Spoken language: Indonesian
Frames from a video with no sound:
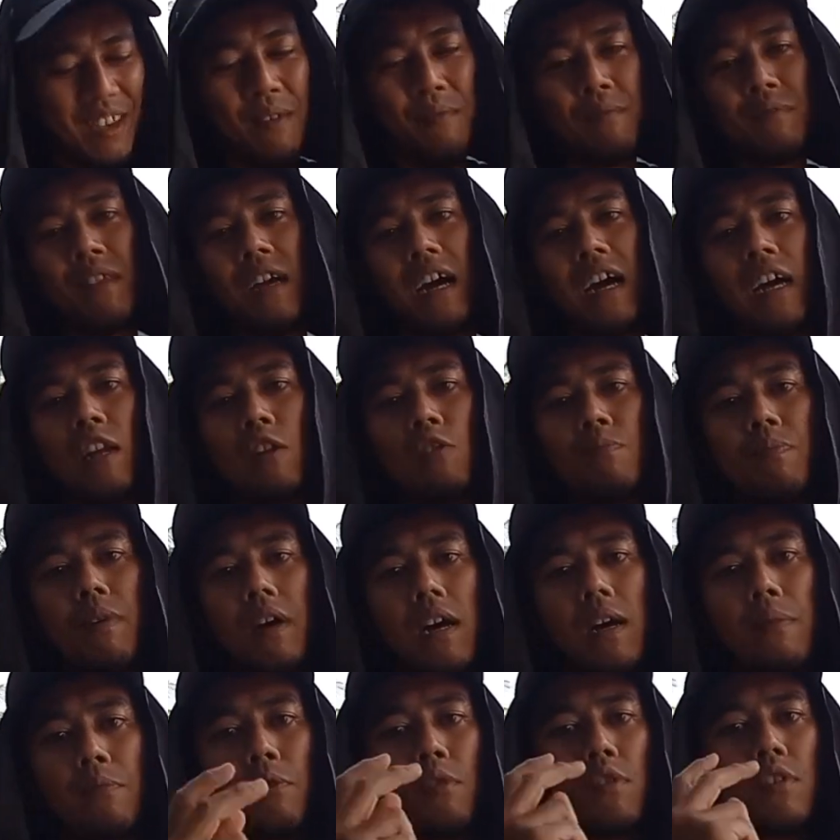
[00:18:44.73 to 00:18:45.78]
jangan
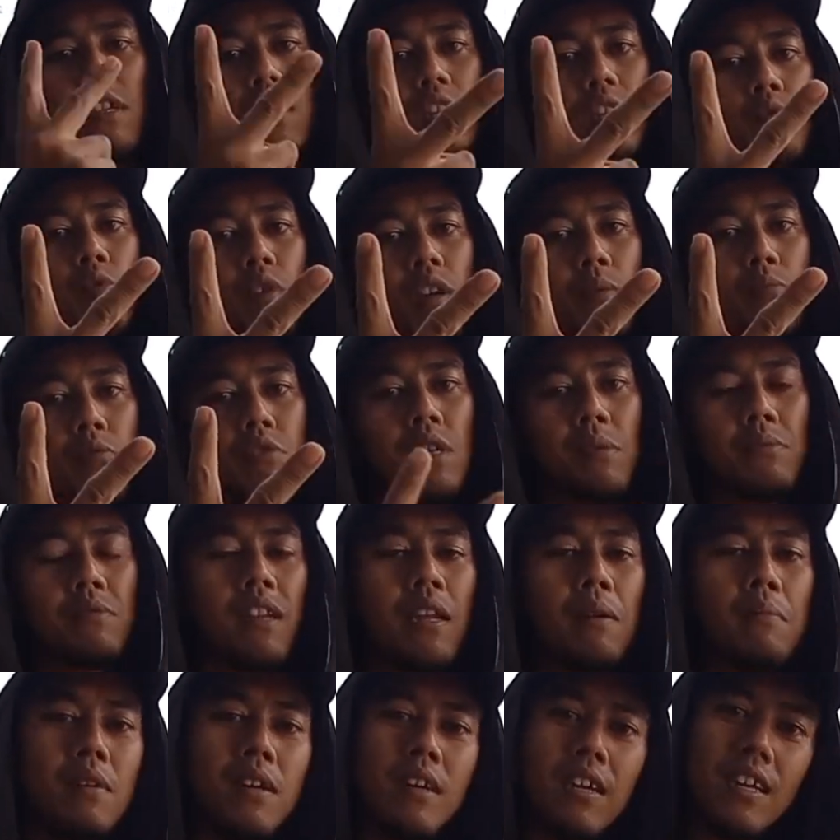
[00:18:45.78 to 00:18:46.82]
lupa pokoknya di 2000
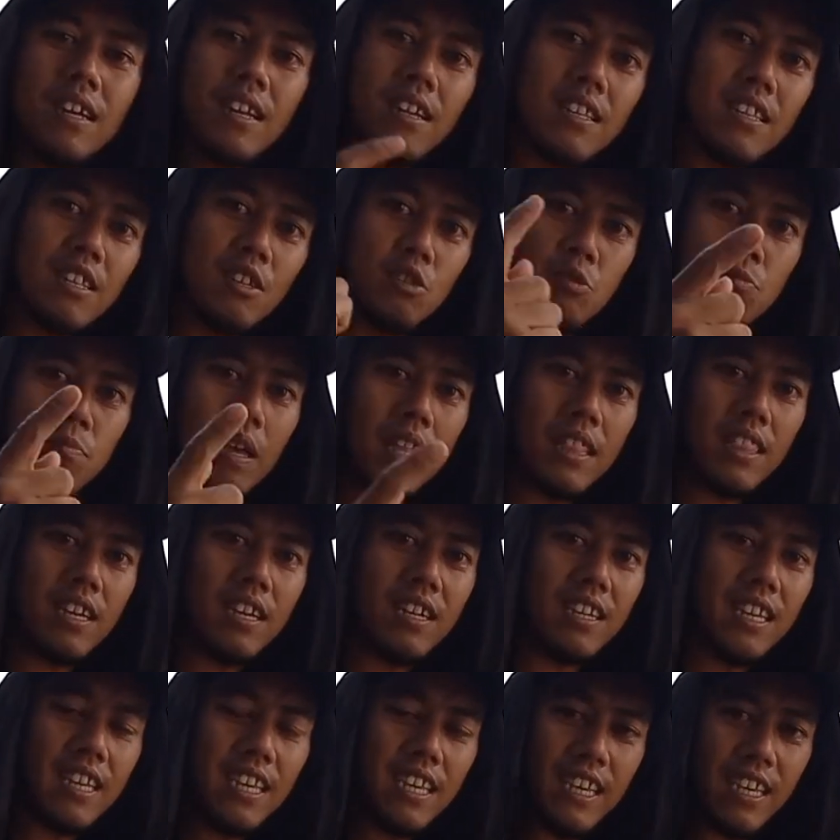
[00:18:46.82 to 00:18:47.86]
subscriber terus
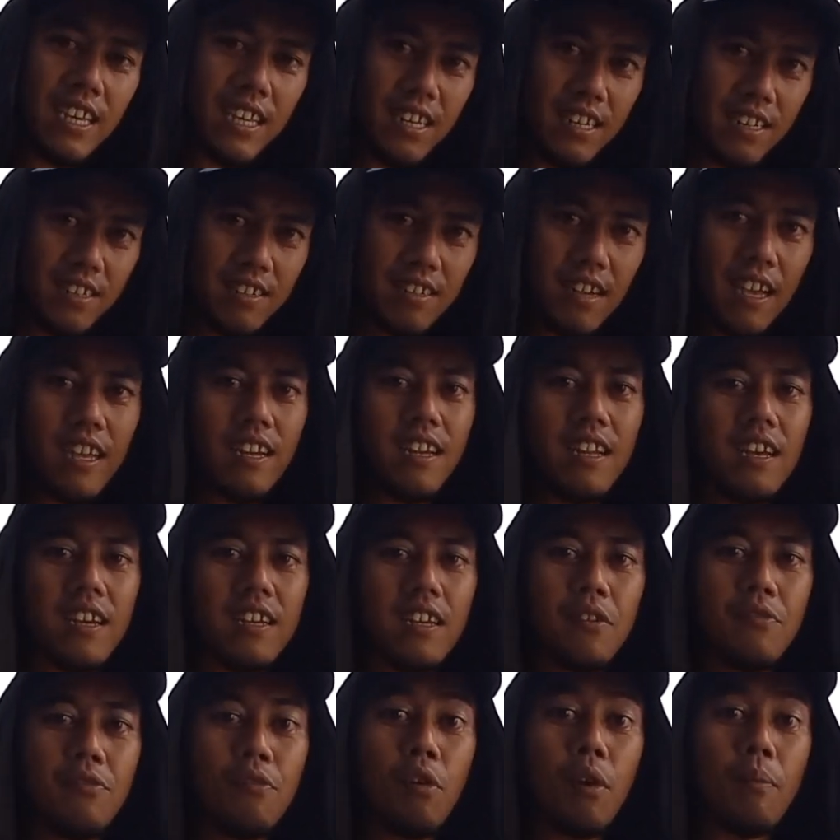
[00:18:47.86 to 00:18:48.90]
pantengin ada
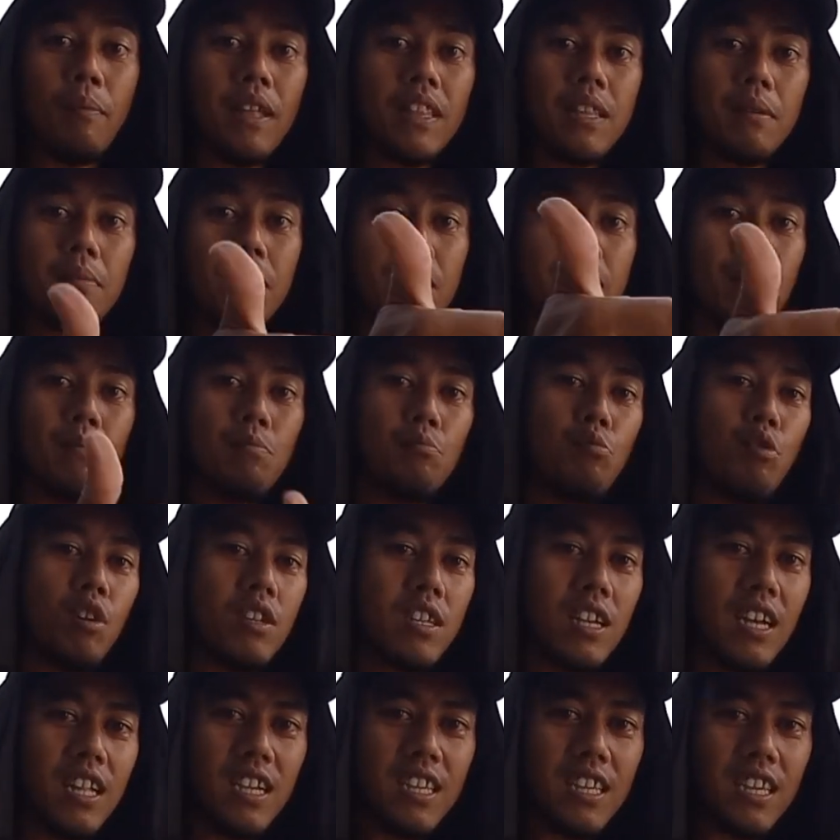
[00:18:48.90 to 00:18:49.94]
giveaway mantap-mantap buat
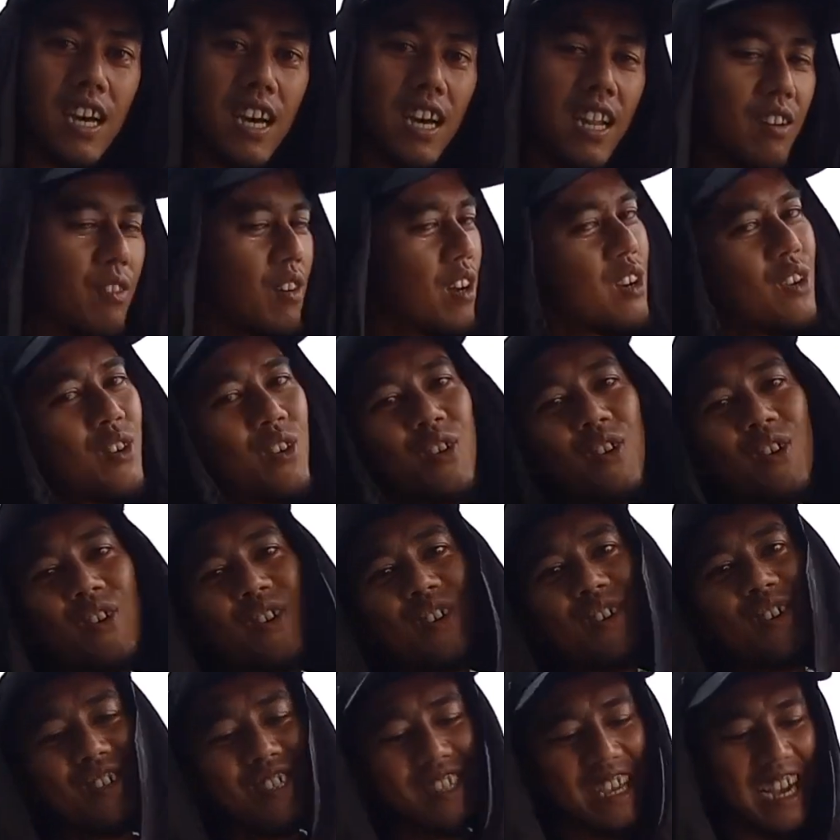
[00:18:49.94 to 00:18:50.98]
kalian
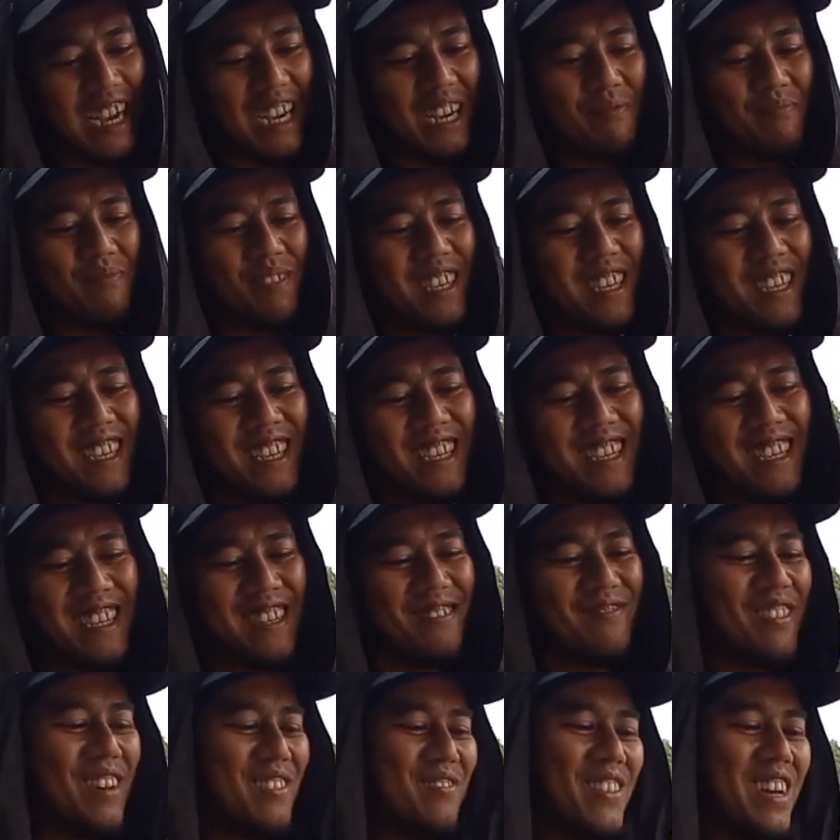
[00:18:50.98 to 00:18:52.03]
waduh cakep nih
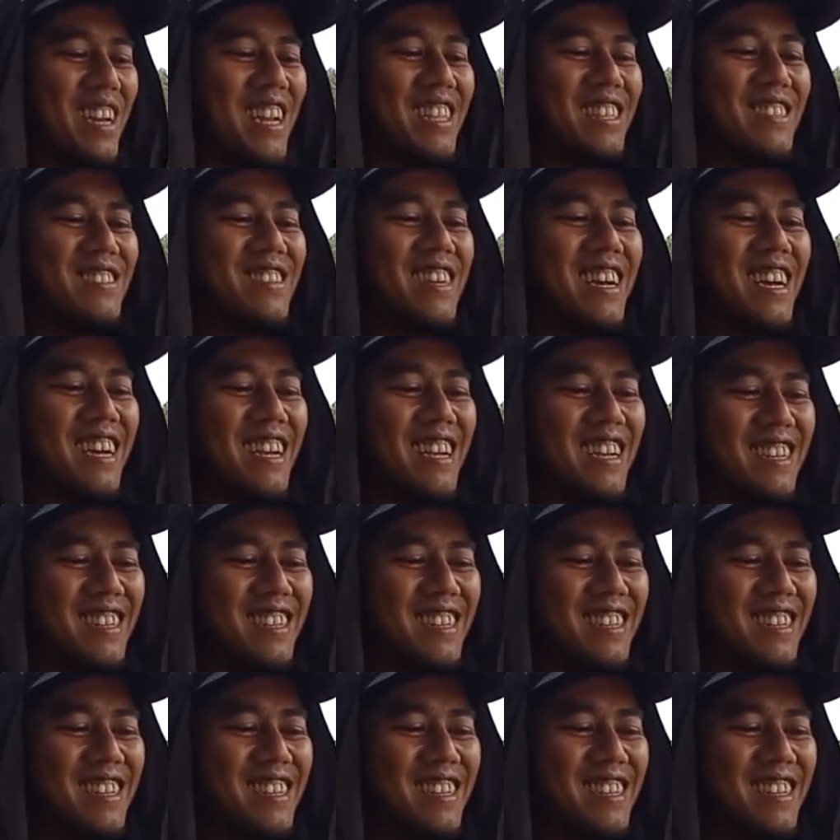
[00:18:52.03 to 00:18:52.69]
uang Wahan juga